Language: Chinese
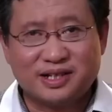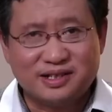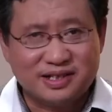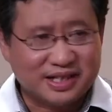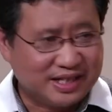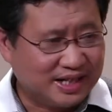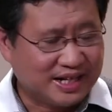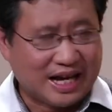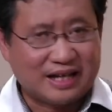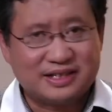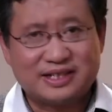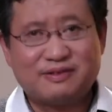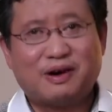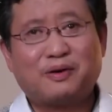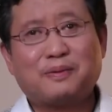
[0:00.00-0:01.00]
噌的一下赶
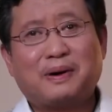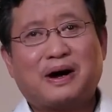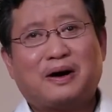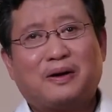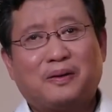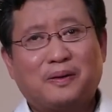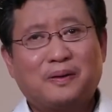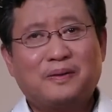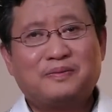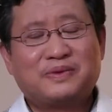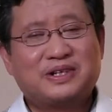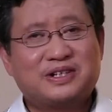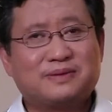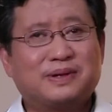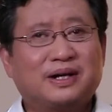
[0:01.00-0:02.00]
紧往回跑。那什